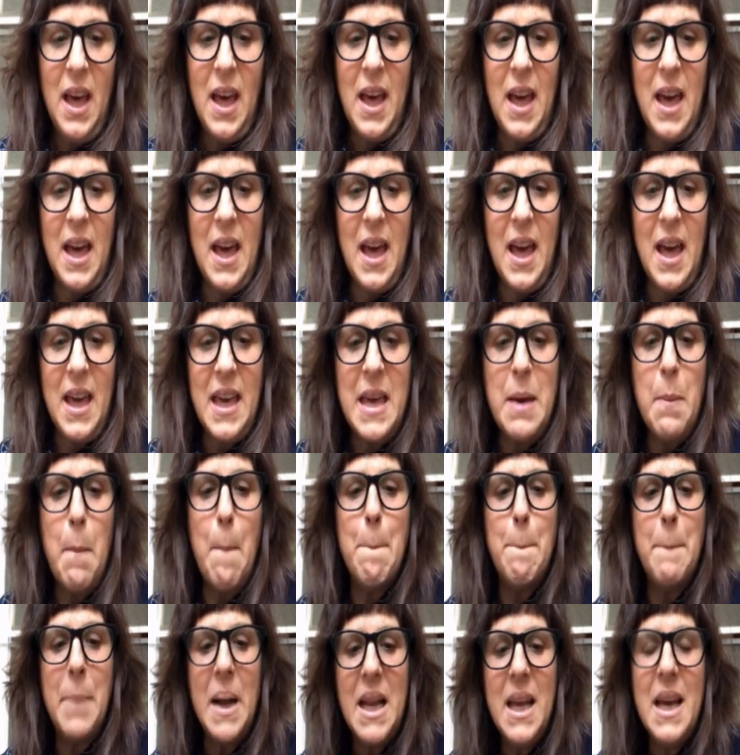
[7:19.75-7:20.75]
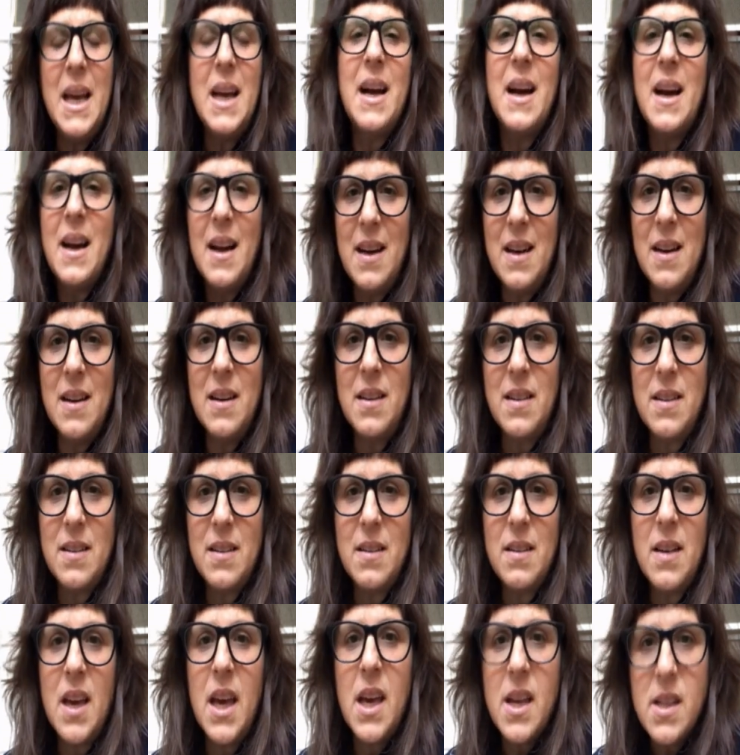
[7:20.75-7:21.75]
eh, implica
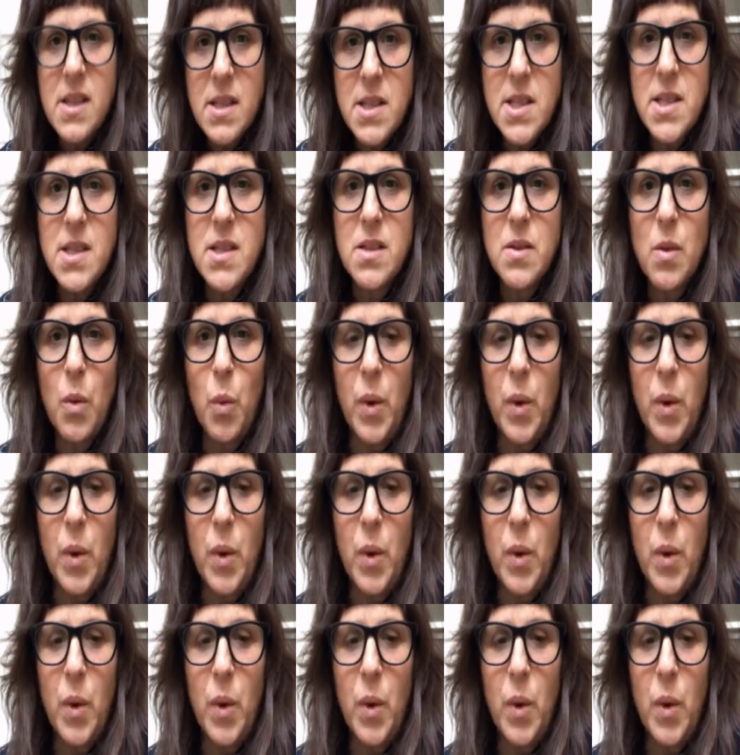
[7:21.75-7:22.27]
es